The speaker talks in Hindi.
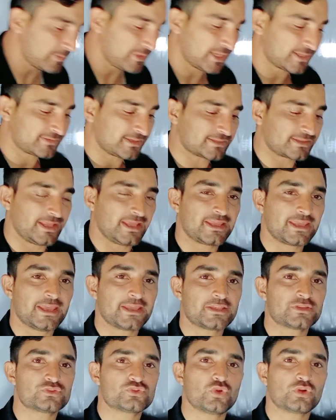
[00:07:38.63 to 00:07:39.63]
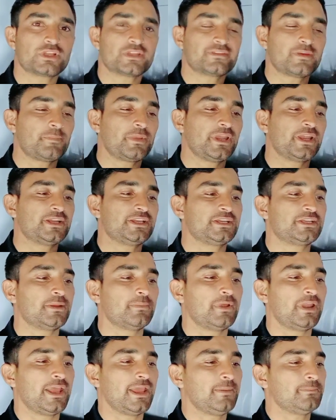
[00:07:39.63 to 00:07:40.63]
आप देख सकते हैं कि एक छोटा सा पीरियडिक
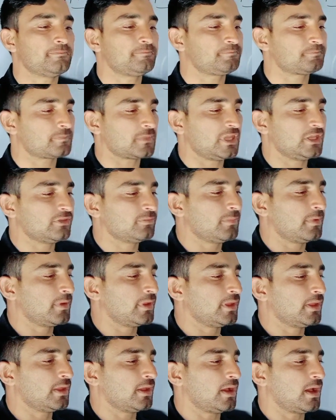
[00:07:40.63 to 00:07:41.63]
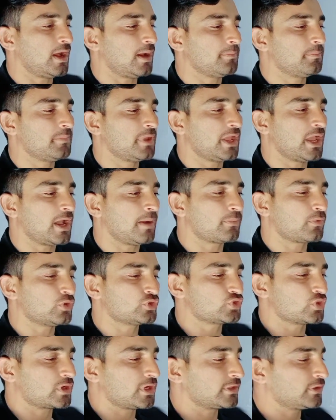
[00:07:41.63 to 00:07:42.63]
टेबल है इसमें आप मैं
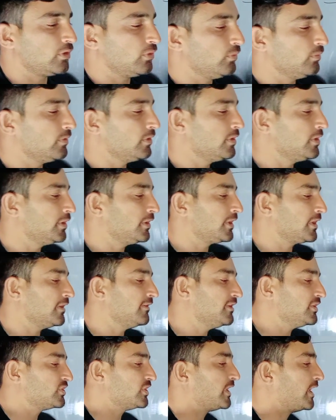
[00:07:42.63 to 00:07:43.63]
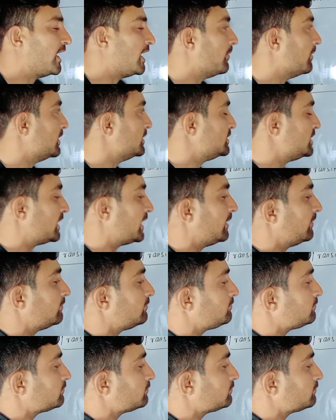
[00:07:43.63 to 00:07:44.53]
आपको शो करता हूं ट्रांजिशन एलिमेंट ठीक है